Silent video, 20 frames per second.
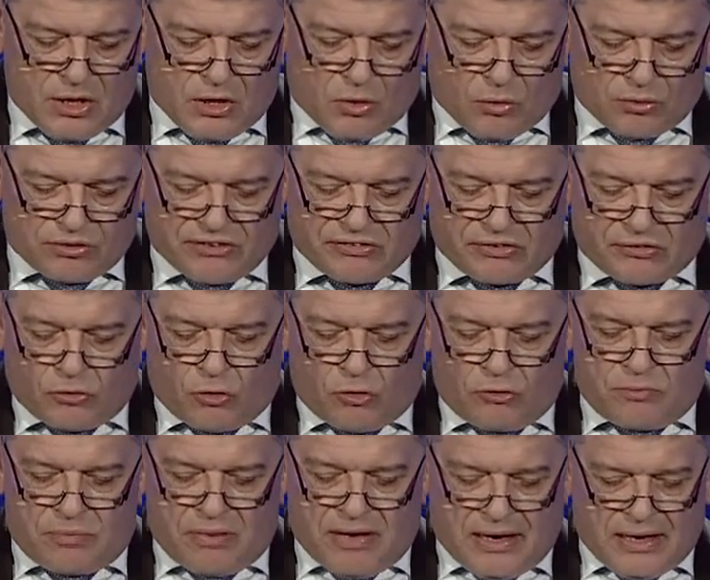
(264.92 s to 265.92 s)
und dieses
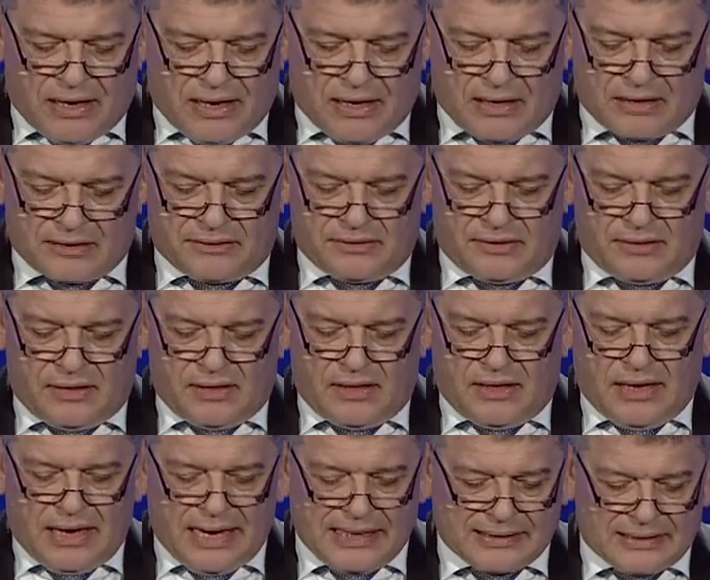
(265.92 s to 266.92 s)
Unbehagen
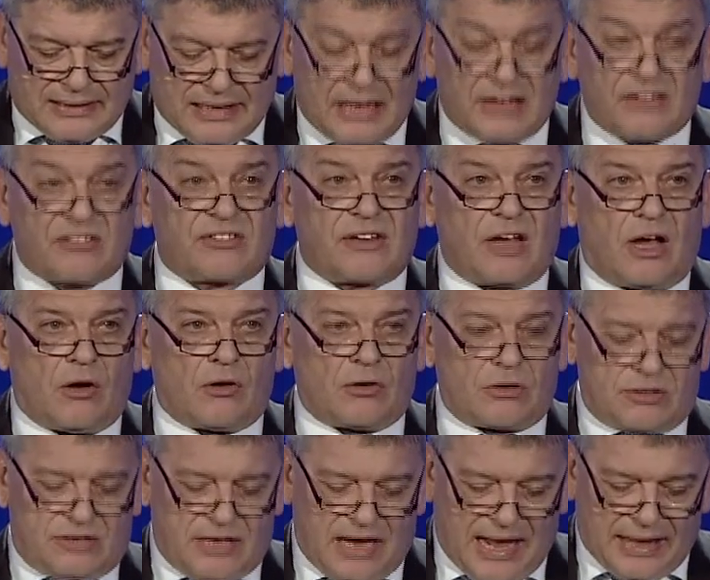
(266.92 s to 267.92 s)
hat längst
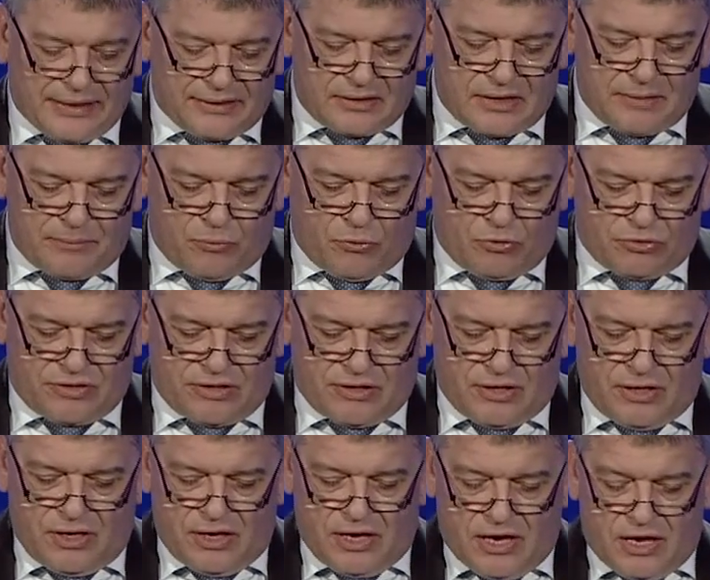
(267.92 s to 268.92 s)
auch die
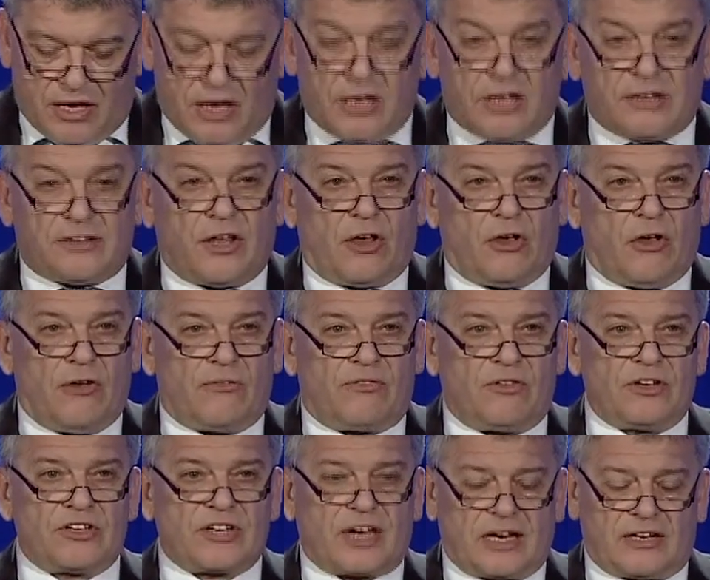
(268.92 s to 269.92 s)
Angebote der
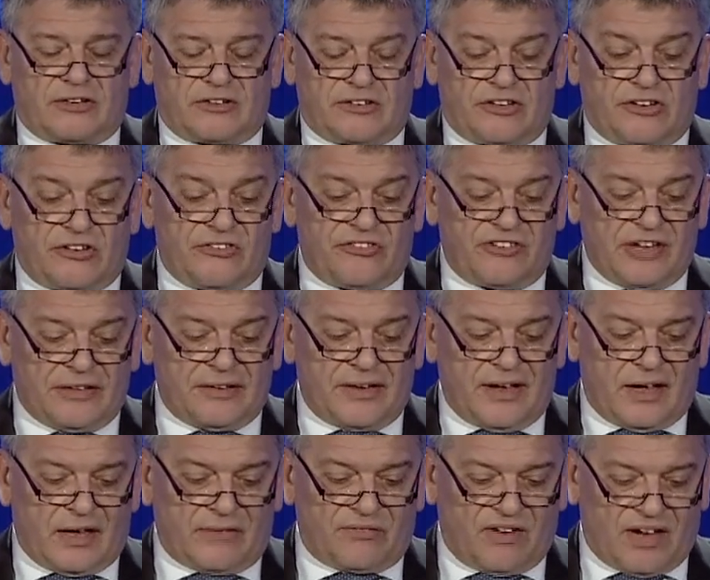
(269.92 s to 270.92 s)
öffentlich-rechtlichen Sender
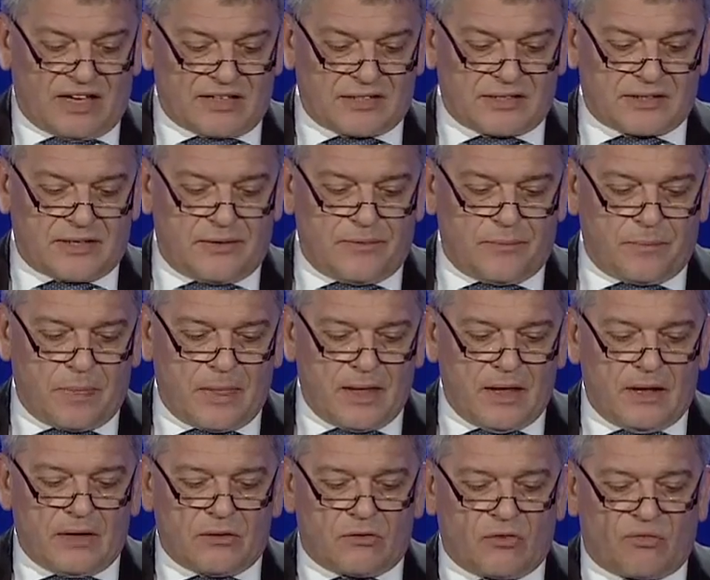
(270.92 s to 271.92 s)
erfasst.
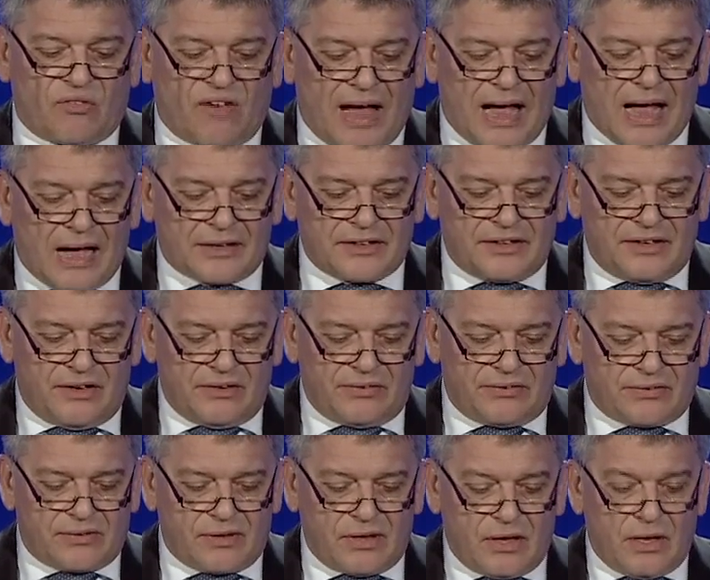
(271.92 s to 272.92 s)
Zu fragen
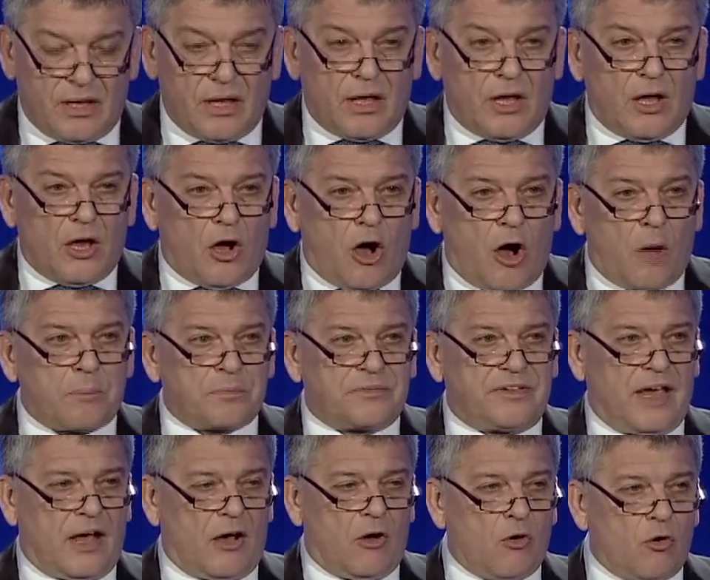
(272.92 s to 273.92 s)
ist, ob
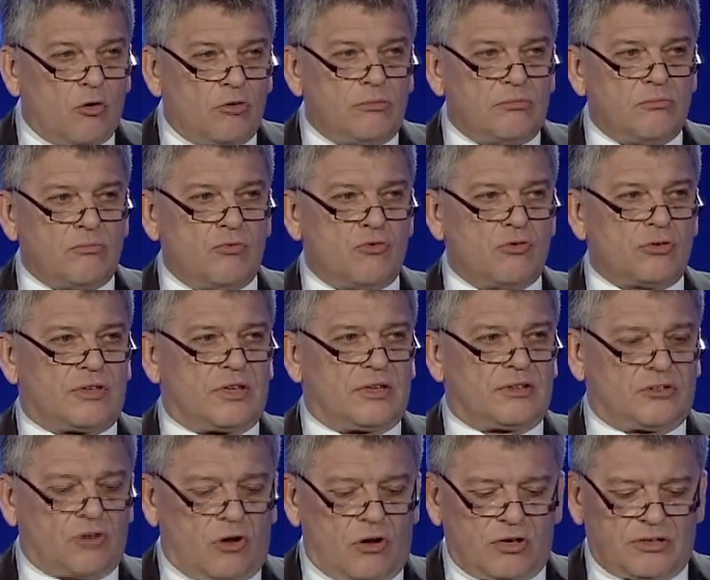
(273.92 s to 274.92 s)
der Unmut
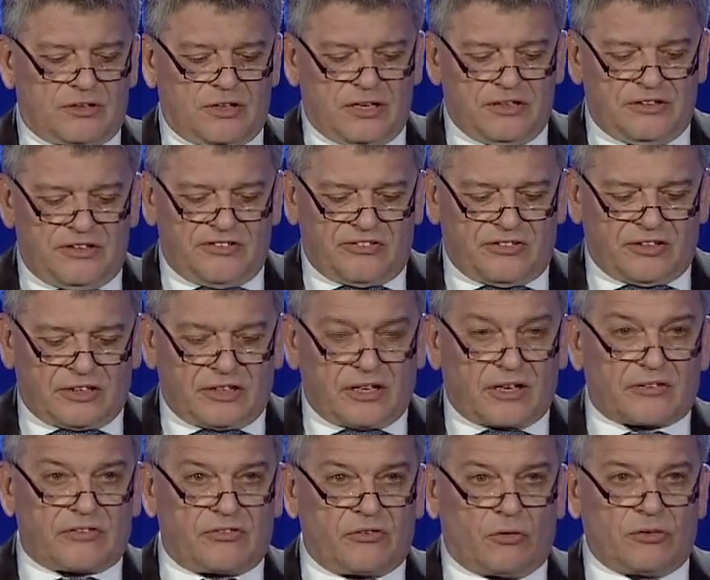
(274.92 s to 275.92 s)
dort in diesen
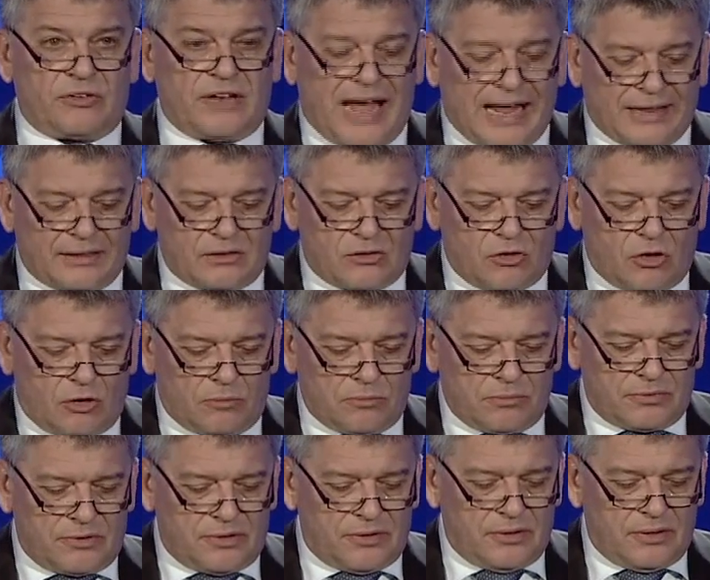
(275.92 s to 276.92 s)
Redaktionen
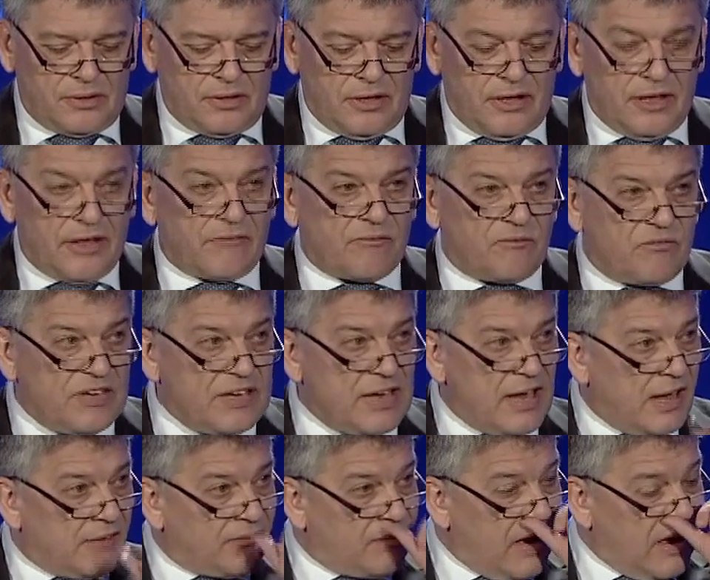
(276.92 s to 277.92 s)
ankommt, wie
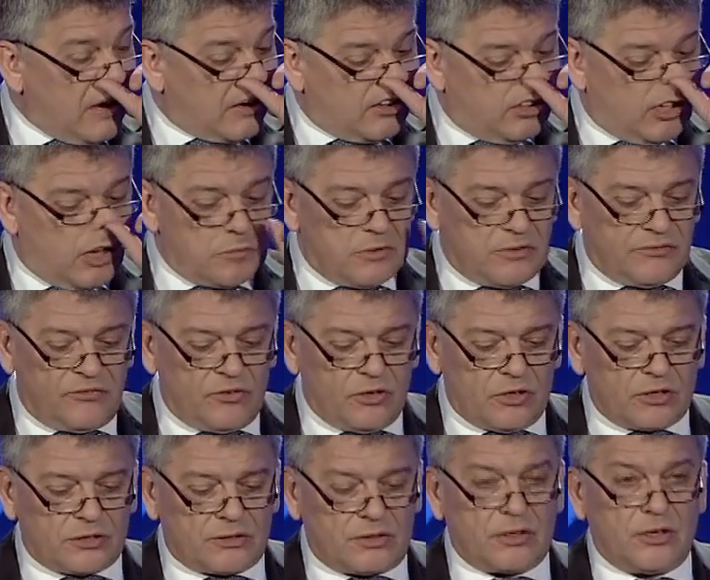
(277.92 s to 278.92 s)
er wahrgenommen
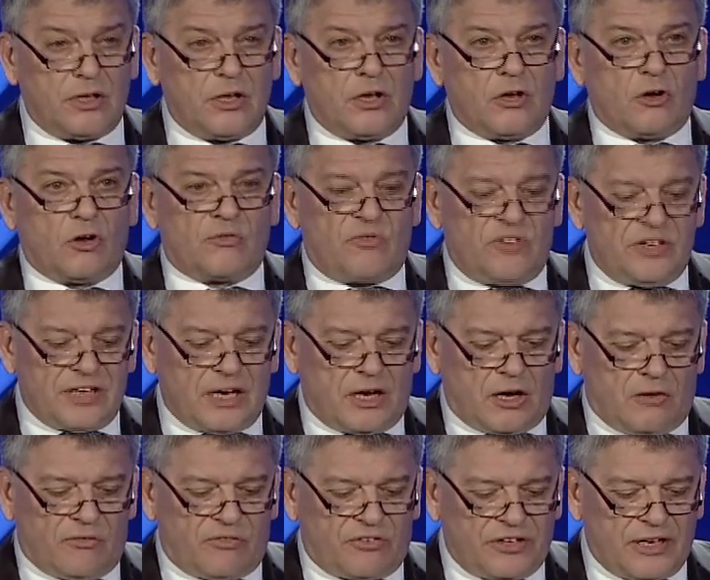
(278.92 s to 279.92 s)
wird und wie
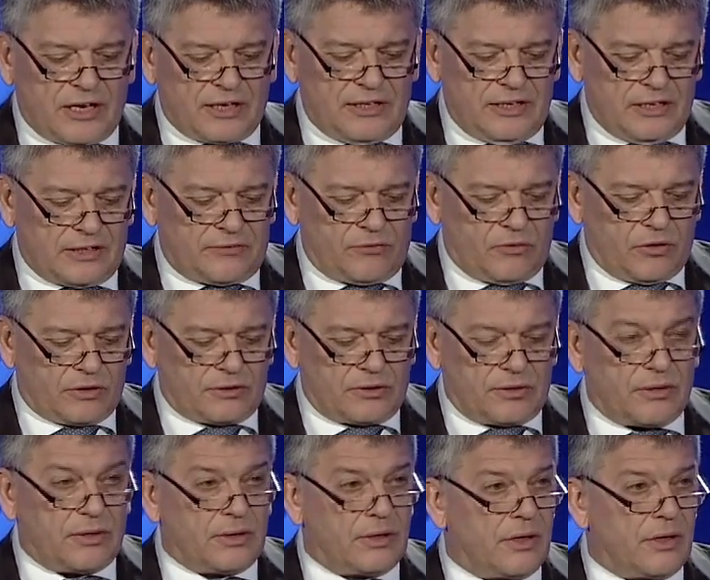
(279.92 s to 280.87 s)
darauf reagiert wird.